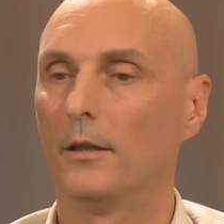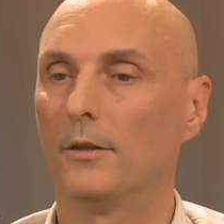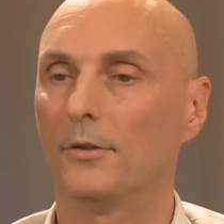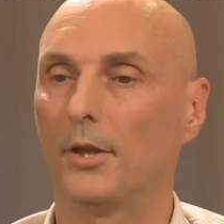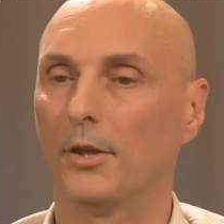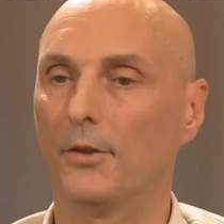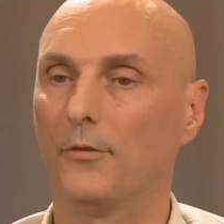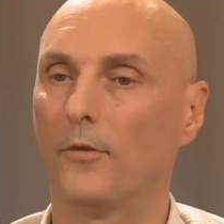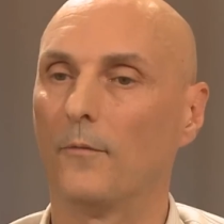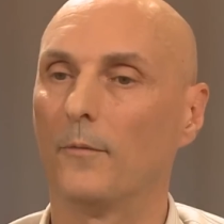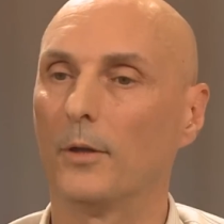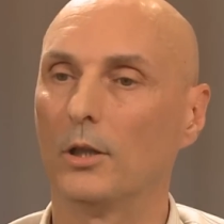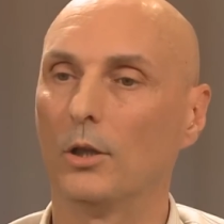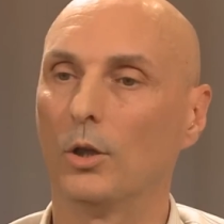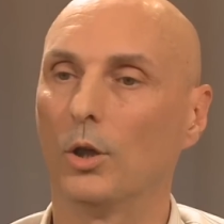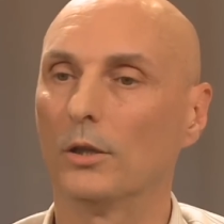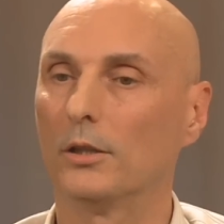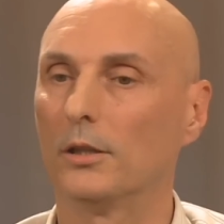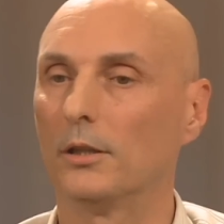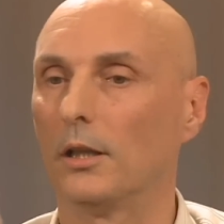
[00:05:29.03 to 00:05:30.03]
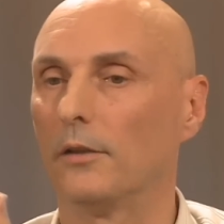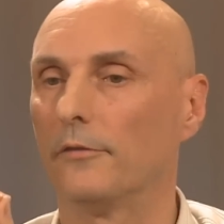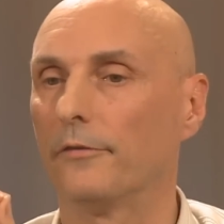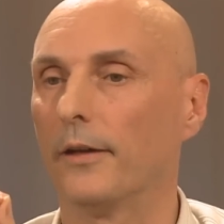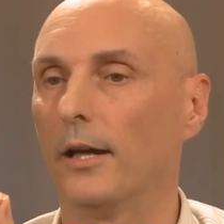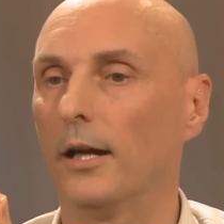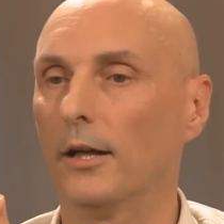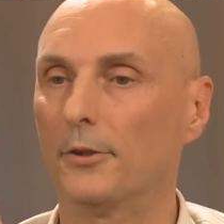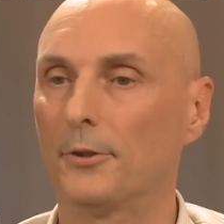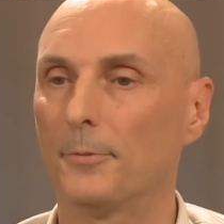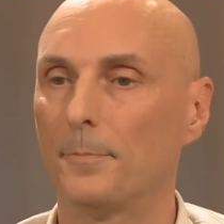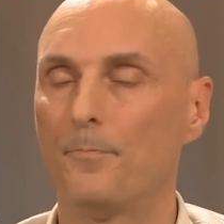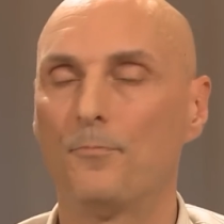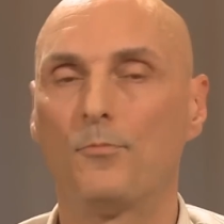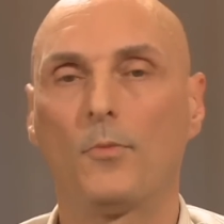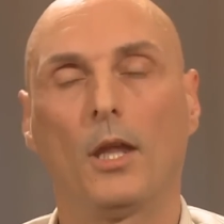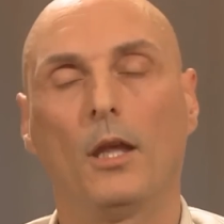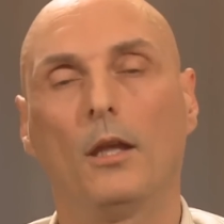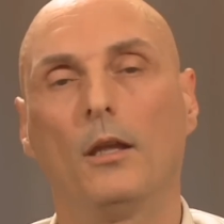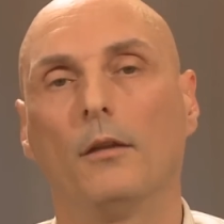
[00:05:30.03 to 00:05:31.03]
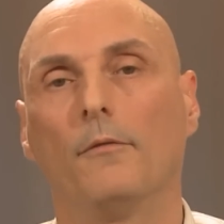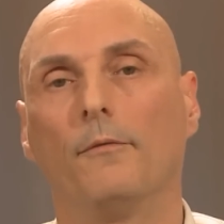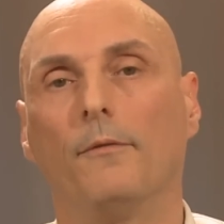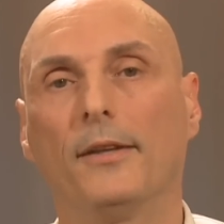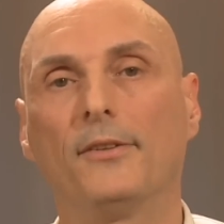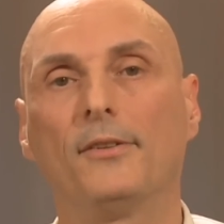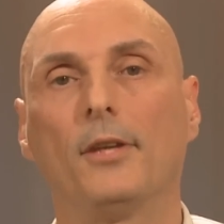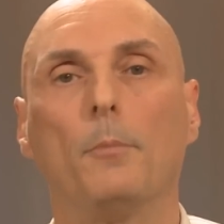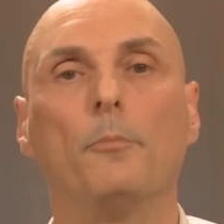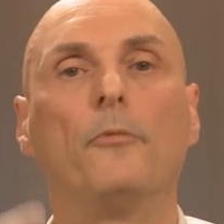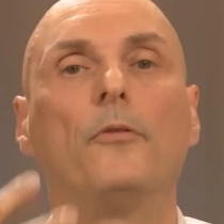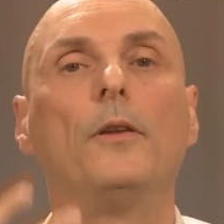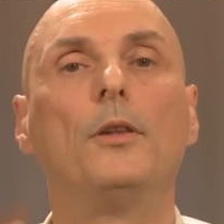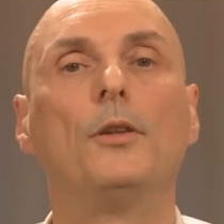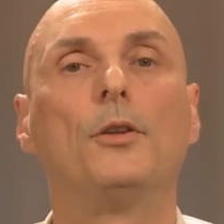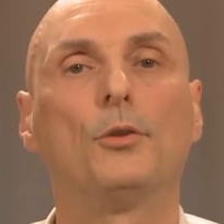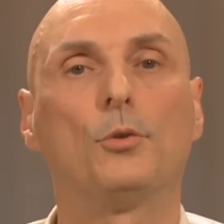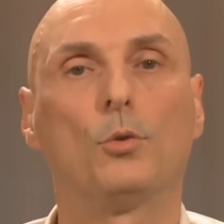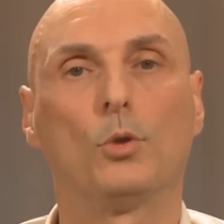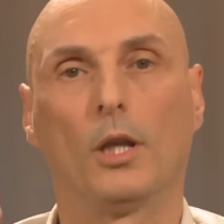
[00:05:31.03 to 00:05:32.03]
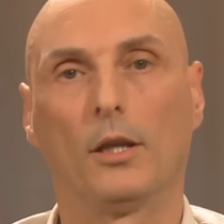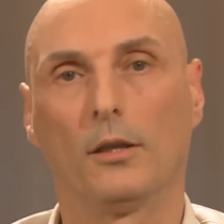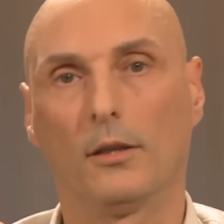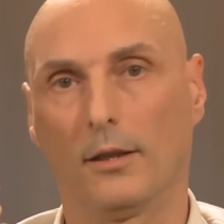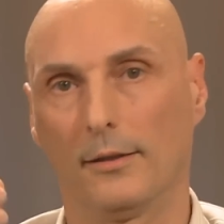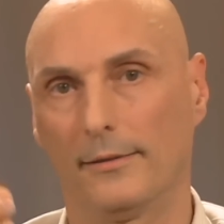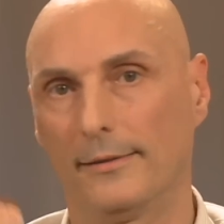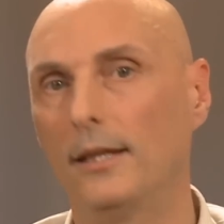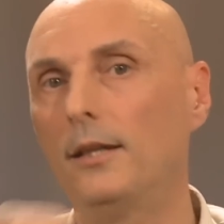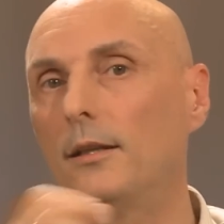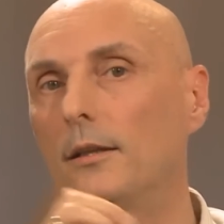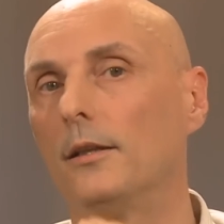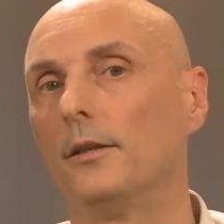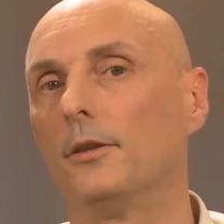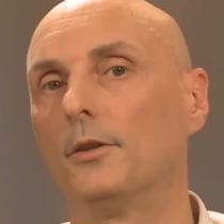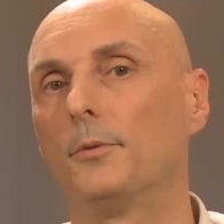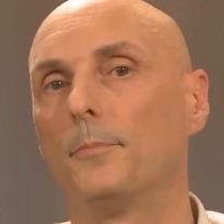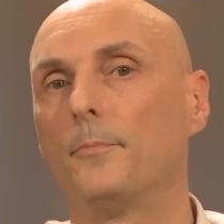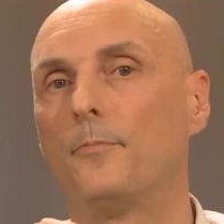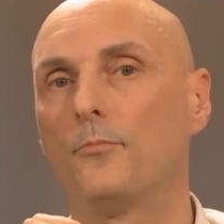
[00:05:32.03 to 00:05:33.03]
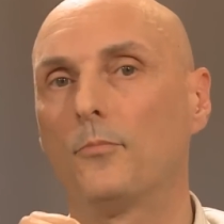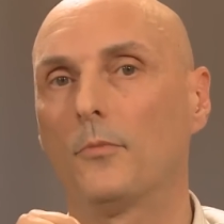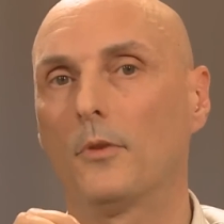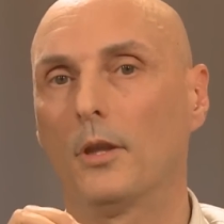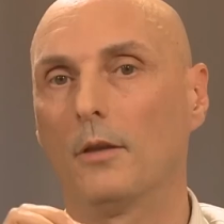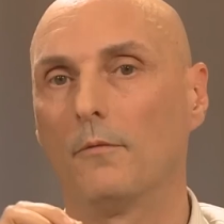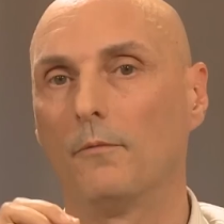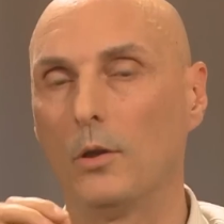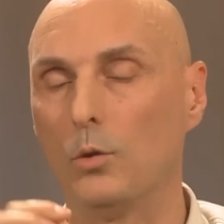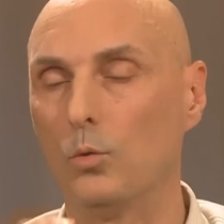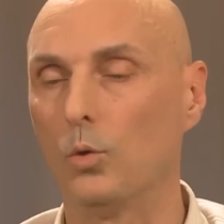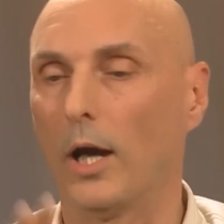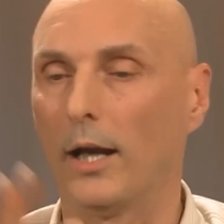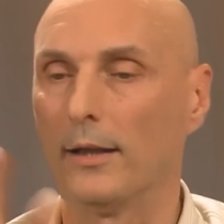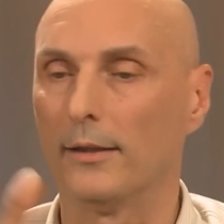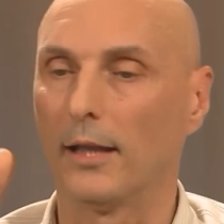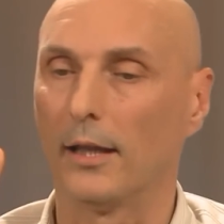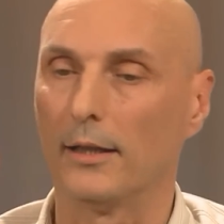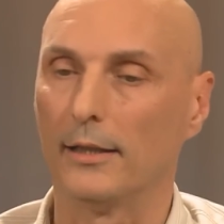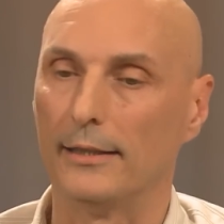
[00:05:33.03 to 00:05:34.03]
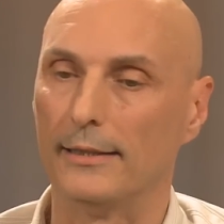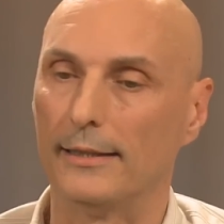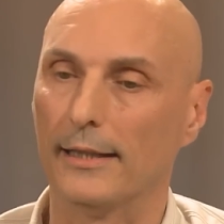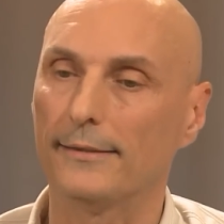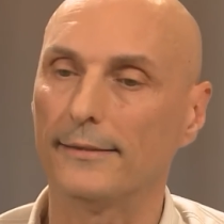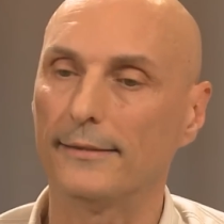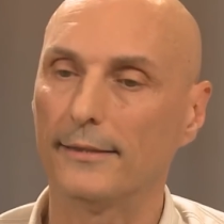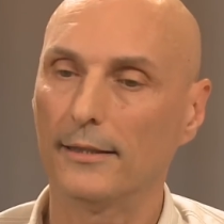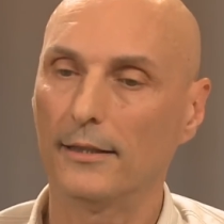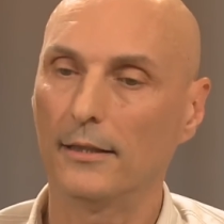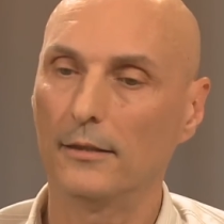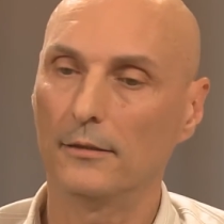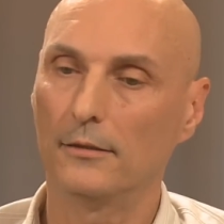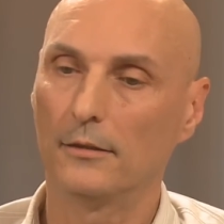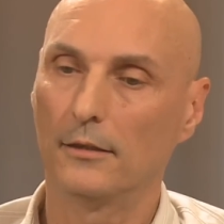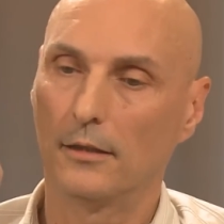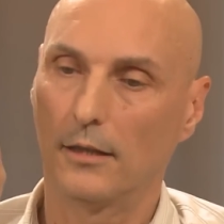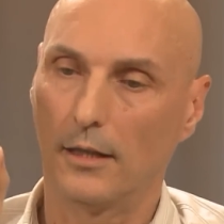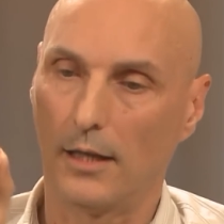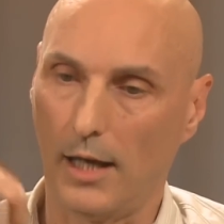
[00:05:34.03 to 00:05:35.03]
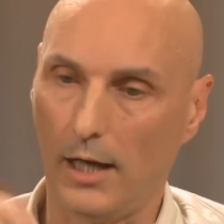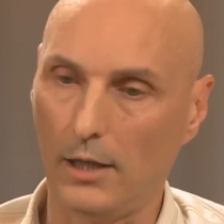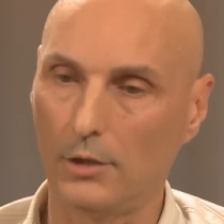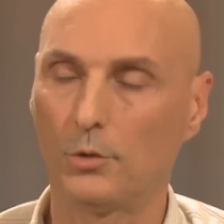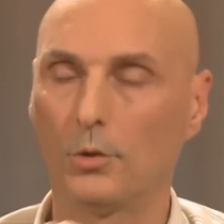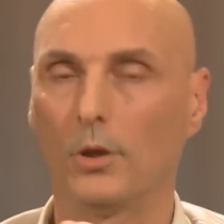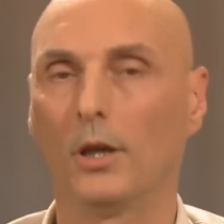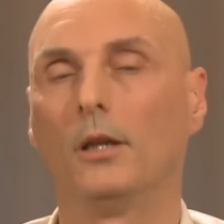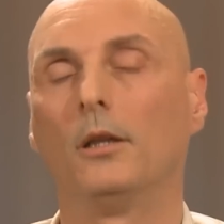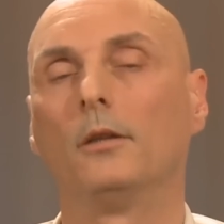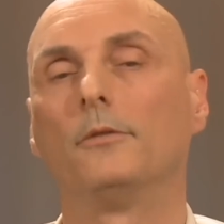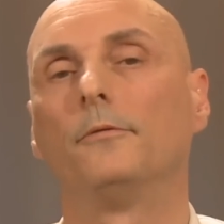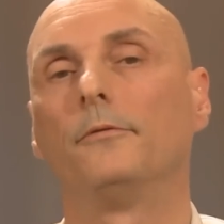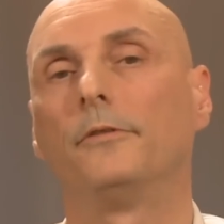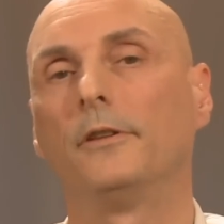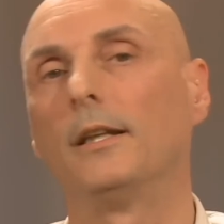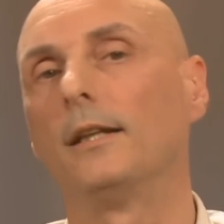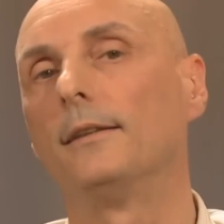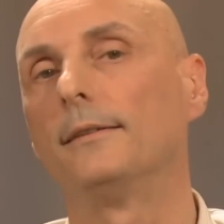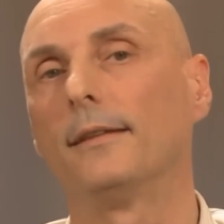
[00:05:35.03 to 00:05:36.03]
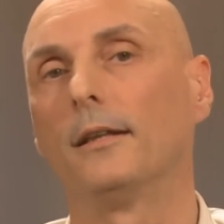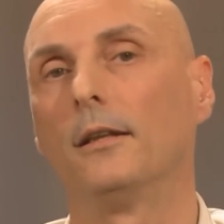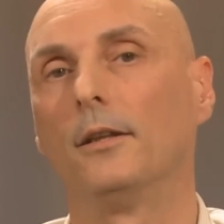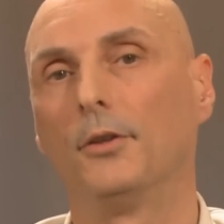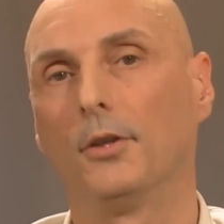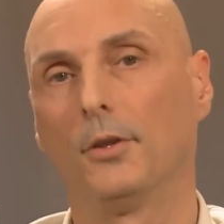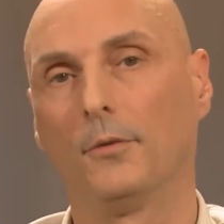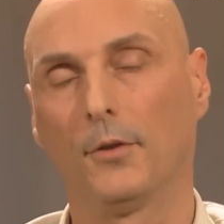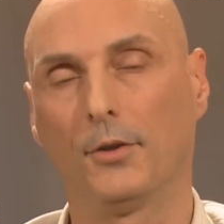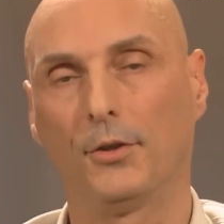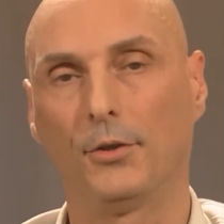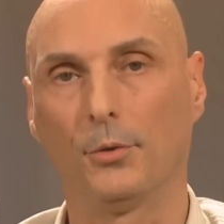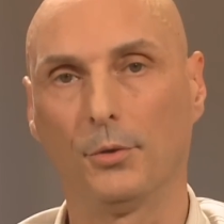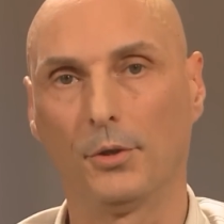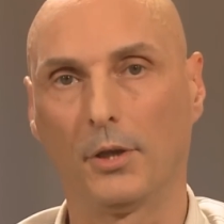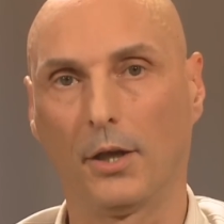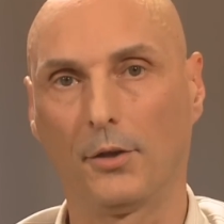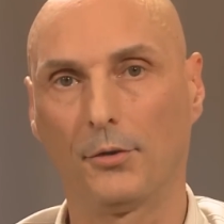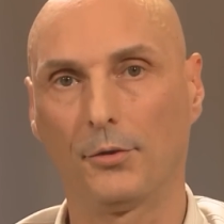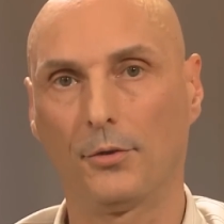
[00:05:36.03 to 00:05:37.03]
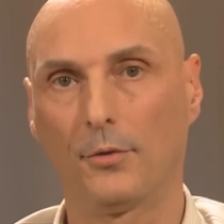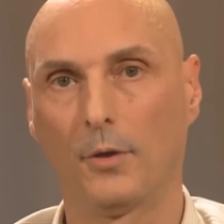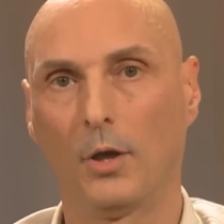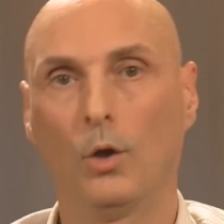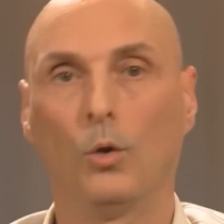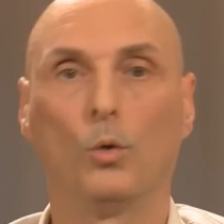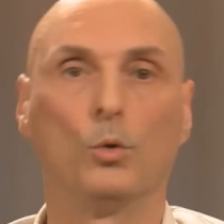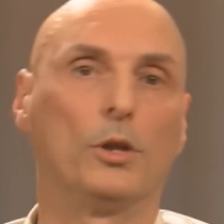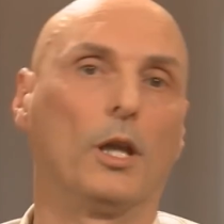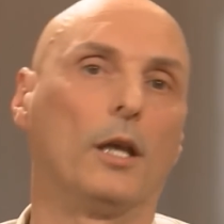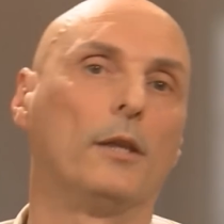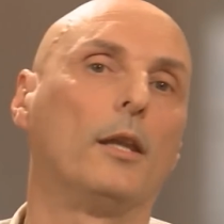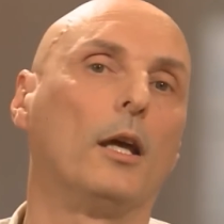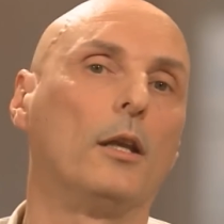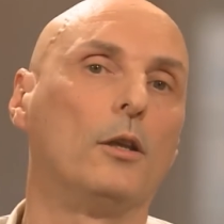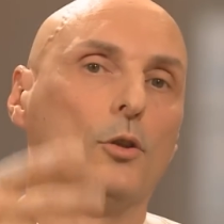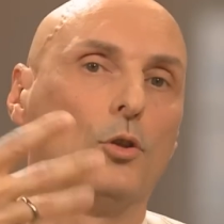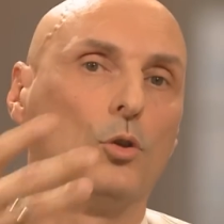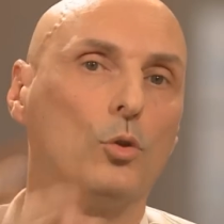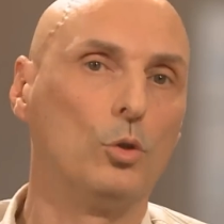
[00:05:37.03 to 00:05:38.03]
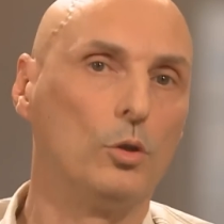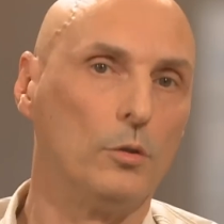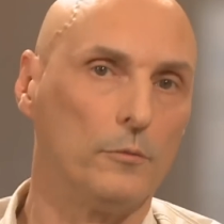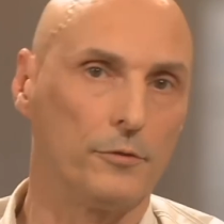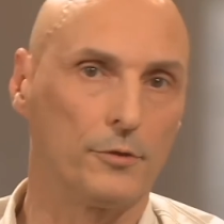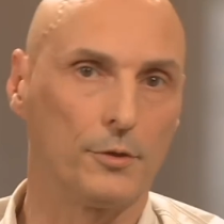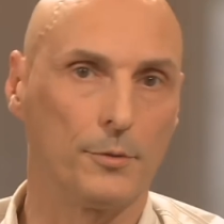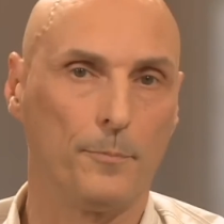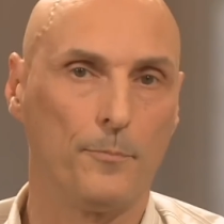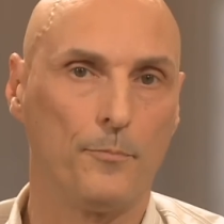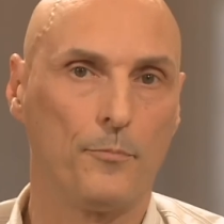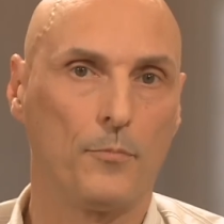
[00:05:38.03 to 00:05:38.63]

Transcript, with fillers: Das heißt, wenn man die Leute dann fragt, was empfindest du denn tatsächlich, wenn du an deine jetzige aktuelle finanzielle Situation denkst und an deine Zukunft,